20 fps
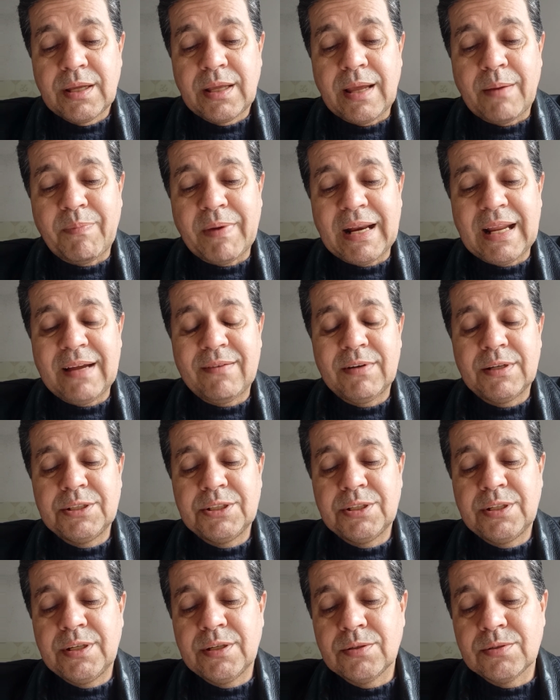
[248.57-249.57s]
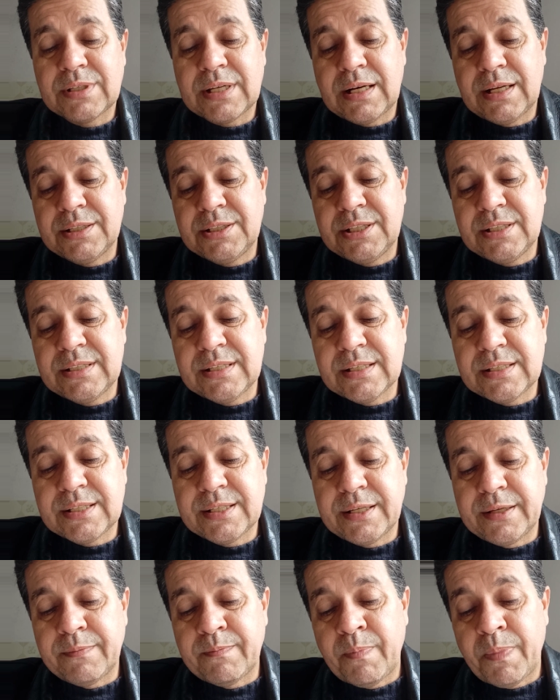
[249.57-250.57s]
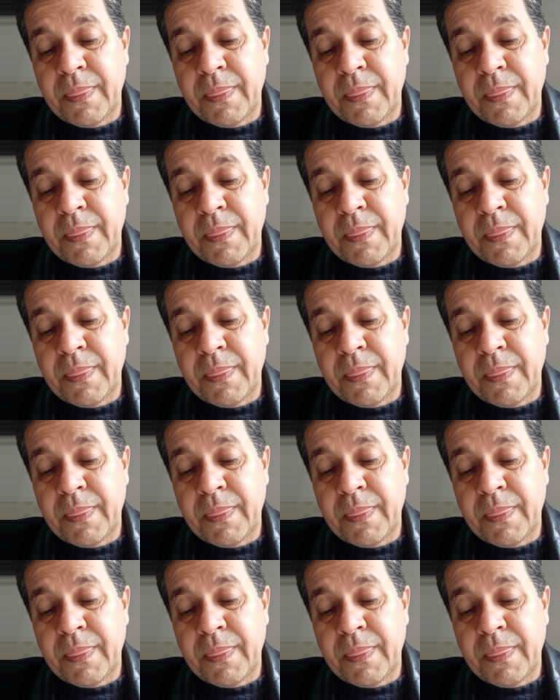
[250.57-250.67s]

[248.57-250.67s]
que a palavra de Deus ela diz assim: